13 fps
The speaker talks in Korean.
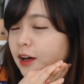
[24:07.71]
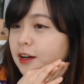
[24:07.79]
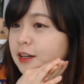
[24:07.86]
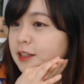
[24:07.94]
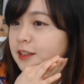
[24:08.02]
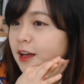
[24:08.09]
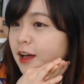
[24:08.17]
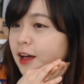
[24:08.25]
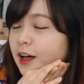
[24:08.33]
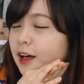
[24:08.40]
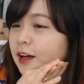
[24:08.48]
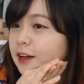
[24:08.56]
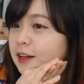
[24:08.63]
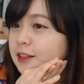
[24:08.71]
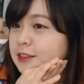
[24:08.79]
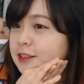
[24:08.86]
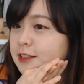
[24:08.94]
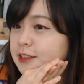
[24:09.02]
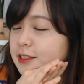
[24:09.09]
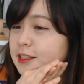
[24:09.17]
그냥
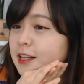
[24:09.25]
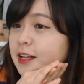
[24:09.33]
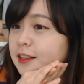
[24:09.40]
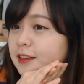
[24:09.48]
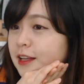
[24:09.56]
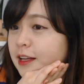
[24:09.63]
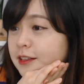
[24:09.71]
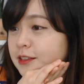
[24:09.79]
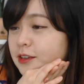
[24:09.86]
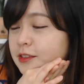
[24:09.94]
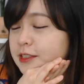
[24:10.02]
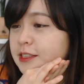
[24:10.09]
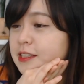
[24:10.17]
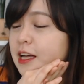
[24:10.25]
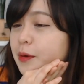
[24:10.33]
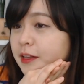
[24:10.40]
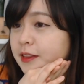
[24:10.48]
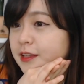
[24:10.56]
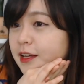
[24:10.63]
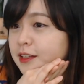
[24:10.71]
지났다는 거,
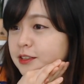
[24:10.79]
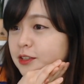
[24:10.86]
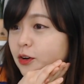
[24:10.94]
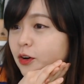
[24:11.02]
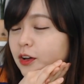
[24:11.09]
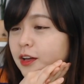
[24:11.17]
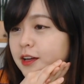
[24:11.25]
지나왔다는 거.